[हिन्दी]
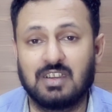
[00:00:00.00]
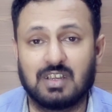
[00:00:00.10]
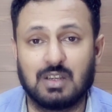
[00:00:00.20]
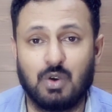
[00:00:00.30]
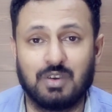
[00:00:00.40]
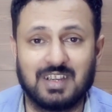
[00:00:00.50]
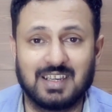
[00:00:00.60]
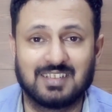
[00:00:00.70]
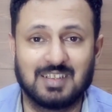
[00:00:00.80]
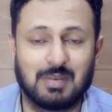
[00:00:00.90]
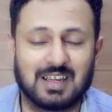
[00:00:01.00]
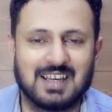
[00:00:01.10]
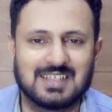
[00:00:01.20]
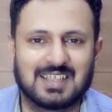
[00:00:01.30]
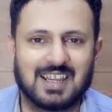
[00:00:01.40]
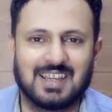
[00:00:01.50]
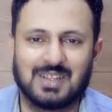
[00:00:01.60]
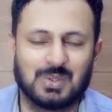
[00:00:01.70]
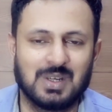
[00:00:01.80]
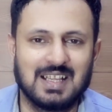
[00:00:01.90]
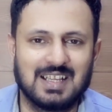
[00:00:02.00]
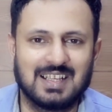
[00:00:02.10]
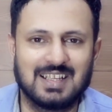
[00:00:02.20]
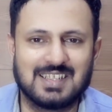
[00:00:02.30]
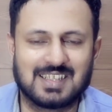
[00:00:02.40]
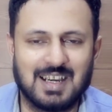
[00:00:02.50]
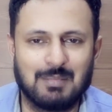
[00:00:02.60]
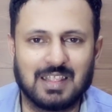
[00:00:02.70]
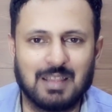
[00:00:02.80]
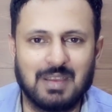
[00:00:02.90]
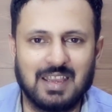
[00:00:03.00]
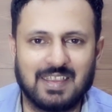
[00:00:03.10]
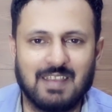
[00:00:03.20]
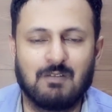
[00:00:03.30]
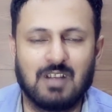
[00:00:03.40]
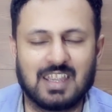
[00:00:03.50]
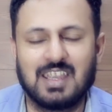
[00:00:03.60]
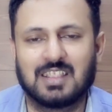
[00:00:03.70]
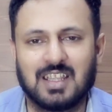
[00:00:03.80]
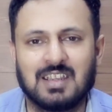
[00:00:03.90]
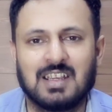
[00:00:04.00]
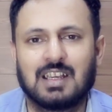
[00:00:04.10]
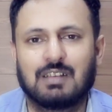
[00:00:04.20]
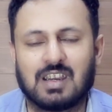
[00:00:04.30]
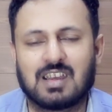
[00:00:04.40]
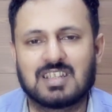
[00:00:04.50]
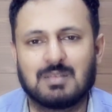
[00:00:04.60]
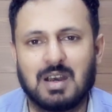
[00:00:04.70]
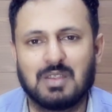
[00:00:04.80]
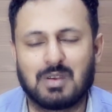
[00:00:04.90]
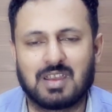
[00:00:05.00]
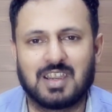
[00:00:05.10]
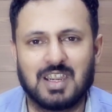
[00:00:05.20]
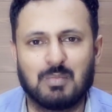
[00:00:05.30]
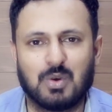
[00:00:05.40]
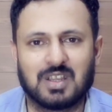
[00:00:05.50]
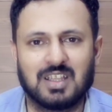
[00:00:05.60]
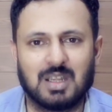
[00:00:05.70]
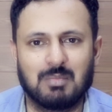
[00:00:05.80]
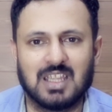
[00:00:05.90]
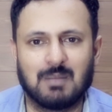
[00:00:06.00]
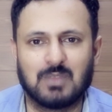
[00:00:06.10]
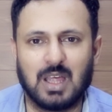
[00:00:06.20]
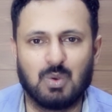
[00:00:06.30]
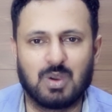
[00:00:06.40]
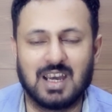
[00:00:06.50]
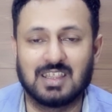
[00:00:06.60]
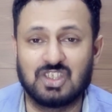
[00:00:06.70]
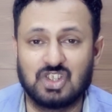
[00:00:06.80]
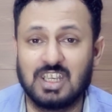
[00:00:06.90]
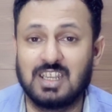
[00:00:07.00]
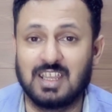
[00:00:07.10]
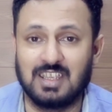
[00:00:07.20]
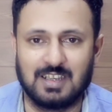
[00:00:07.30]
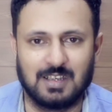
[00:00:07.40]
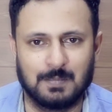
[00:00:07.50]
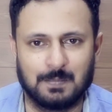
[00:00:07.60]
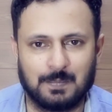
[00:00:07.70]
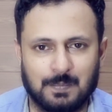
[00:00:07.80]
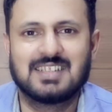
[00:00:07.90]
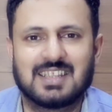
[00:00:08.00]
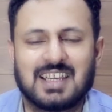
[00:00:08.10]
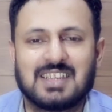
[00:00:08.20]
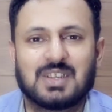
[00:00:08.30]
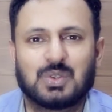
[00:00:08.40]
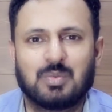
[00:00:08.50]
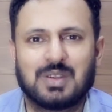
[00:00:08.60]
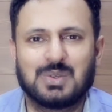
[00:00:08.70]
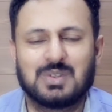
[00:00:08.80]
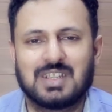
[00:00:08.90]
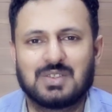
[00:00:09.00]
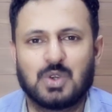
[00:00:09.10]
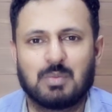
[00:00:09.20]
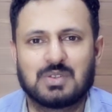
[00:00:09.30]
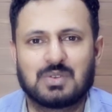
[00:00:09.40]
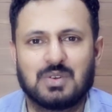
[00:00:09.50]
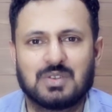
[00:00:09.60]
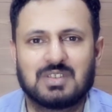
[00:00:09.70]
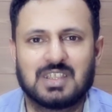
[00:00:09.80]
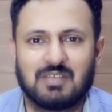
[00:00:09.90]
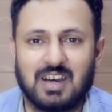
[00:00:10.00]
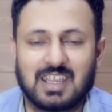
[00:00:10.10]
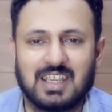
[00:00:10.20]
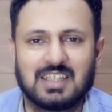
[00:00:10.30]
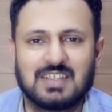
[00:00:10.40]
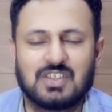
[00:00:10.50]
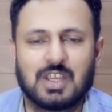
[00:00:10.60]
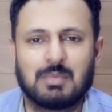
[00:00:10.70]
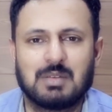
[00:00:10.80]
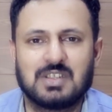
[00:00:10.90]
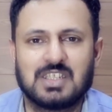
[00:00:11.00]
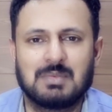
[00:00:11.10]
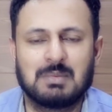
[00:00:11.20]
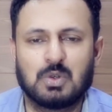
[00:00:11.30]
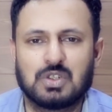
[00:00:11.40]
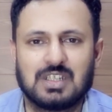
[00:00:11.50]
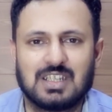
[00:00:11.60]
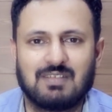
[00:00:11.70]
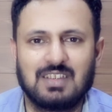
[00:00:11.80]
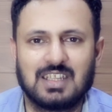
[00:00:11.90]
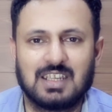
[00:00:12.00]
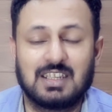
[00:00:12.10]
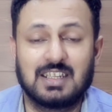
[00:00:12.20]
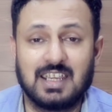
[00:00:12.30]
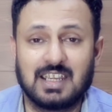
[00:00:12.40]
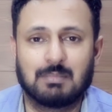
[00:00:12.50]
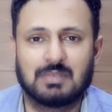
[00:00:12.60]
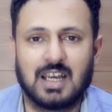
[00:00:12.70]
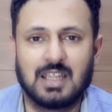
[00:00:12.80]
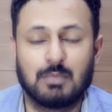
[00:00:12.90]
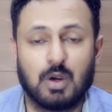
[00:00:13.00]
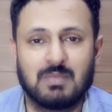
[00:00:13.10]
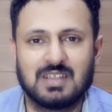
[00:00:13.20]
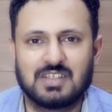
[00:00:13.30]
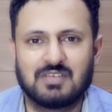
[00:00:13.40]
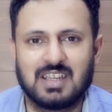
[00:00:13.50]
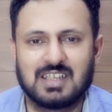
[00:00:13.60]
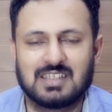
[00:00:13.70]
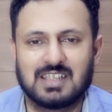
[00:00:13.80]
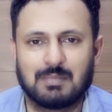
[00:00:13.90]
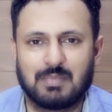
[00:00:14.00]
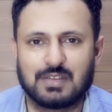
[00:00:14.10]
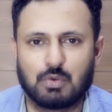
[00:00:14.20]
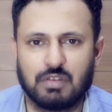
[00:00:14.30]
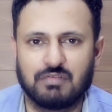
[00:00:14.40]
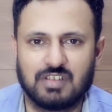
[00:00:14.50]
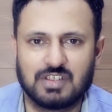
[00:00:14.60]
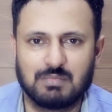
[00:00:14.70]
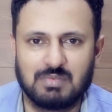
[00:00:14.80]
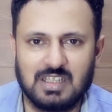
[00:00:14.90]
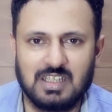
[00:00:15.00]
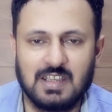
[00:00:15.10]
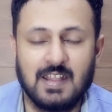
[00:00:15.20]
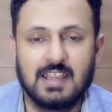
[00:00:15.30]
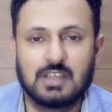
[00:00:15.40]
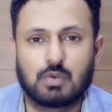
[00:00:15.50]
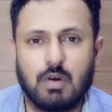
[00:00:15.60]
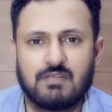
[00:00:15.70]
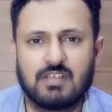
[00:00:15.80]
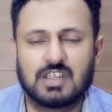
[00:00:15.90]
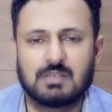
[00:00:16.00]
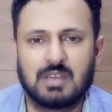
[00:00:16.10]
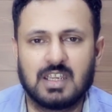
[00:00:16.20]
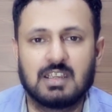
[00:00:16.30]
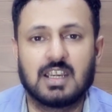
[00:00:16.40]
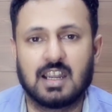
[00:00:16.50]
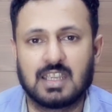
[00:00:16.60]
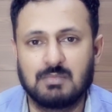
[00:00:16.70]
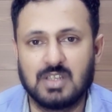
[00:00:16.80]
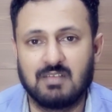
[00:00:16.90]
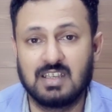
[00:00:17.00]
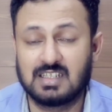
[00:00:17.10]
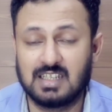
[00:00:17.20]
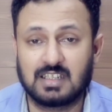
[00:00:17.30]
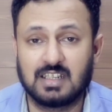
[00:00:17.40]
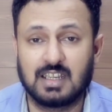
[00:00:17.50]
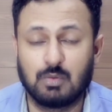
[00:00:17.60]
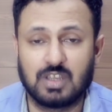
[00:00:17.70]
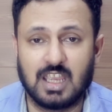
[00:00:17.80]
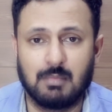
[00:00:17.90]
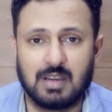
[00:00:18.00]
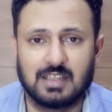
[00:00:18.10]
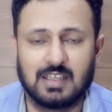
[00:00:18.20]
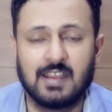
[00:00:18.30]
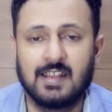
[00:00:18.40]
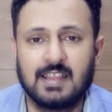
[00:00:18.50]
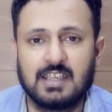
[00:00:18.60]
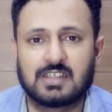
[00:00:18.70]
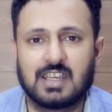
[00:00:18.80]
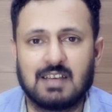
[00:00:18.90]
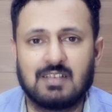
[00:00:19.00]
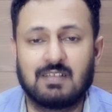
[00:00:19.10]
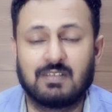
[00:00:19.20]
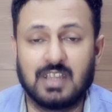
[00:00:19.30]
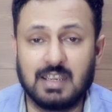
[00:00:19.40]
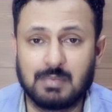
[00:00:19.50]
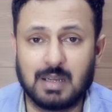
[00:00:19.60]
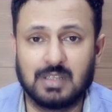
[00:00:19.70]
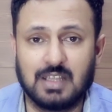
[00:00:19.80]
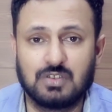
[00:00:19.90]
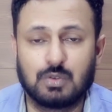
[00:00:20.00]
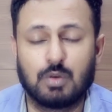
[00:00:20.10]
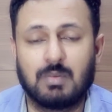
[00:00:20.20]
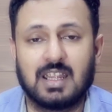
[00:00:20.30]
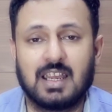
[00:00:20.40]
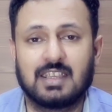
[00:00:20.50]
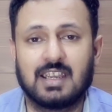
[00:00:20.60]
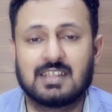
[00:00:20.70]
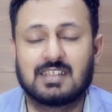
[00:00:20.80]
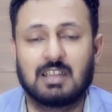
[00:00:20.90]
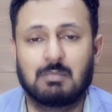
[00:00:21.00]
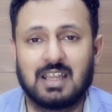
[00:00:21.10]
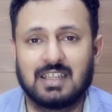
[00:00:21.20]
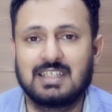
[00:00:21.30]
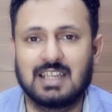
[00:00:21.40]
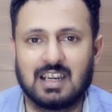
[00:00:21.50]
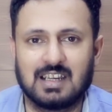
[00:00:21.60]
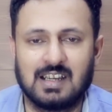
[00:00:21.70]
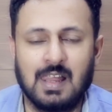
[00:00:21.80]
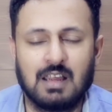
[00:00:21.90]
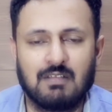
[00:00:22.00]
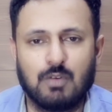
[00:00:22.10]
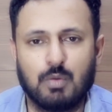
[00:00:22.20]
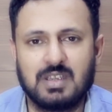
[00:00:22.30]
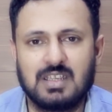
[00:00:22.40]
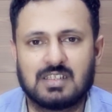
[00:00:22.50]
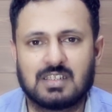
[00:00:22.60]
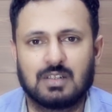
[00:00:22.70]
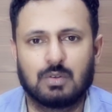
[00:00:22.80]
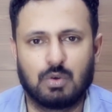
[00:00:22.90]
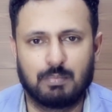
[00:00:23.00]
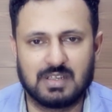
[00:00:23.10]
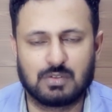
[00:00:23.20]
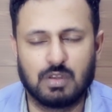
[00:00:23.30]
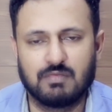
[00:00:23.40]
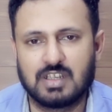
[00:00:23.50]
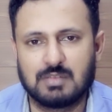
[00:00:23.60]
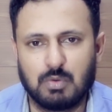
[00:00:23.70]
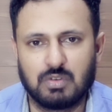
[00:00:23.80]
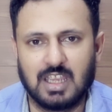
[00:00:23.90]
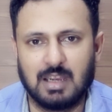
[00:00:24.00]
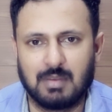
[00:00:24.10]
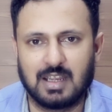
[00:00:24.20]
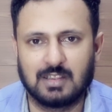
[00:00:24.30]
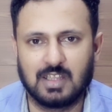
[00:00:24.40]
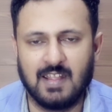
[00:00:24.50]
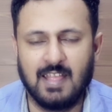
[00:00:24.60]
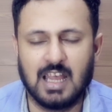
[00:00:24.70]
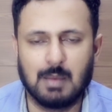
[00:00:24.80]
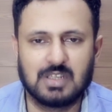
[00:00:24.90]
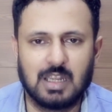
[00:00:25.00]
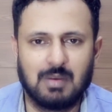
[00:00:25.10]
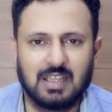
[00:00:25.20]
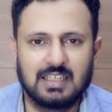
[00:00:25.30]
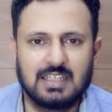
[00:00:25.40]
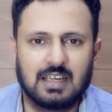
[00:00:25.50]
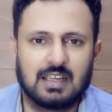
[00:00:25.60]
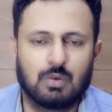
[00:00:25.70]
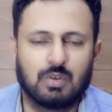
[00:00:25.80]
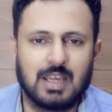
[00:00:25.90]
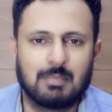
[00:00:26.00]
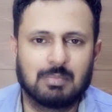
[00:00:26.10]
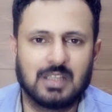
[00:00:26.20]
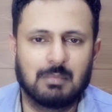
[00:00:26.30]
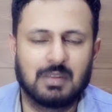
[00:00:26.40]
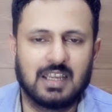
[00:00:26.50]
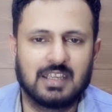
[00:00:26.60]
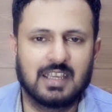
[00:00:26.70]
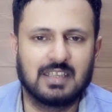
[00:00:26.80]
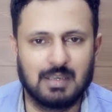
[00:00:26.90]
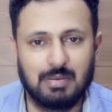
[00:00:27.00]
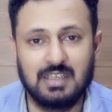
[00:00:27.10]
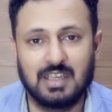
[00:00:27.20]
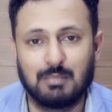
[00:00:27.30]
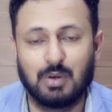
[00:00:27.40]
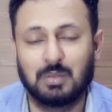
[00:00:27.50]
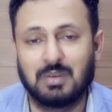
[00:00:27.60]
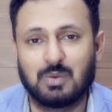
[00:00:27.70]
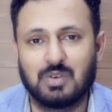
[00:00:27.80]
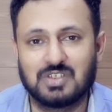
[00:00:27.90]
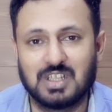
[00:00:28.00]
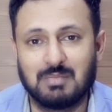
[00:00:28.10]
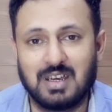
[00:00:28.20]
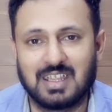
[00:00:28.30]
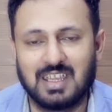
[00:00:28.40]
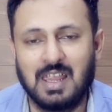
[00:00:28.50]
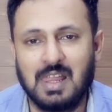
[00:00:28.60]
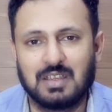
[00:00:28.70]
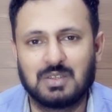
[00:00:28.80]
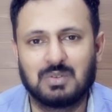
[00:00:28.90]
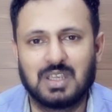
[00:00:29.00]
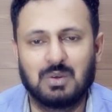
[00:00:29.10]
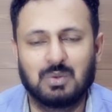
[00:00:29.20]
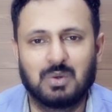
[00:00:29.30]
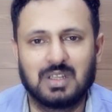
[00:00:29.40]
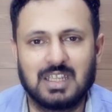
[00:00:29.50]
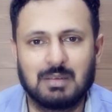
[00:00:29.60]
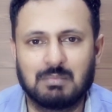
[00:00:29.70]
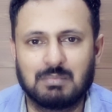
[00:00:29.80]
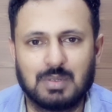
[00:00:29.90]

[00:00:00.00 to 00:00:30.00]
सेंट्रल कॉन्ट्रैक्ट से बर्खास्त करना तो इसका मतलब है कि वाक़ता फखर जमान और क्रिकेट बोर्ड के दरमियान अब ताल्लुक अच्छे नहीं रहे सत्ताईस अक्टूबर 2024 को इतवार के दिन चेयरमैन पीसीबी मोहसिन नकवी ने नए कप्तान मोहम्मद रिजवान के साथ प्रेस कॉन्फ्रेंस भी की इस कॉन्फ्रेंस में आकिब जावेद सिलेक्टर हैं उनके हमरा थे इसके अलावा नायब कप्तान जिनको बनाया गया है सलमान अली आगा वो भी इस प्रेस कॉन्फ्रेंस में उनके हमरा थे अब सलमान अली अगर को नायब कप्तान बनाया गया ये भी एक बहुत बड़ा क्वेश्चन मार्क है क्योंकि उन्होंने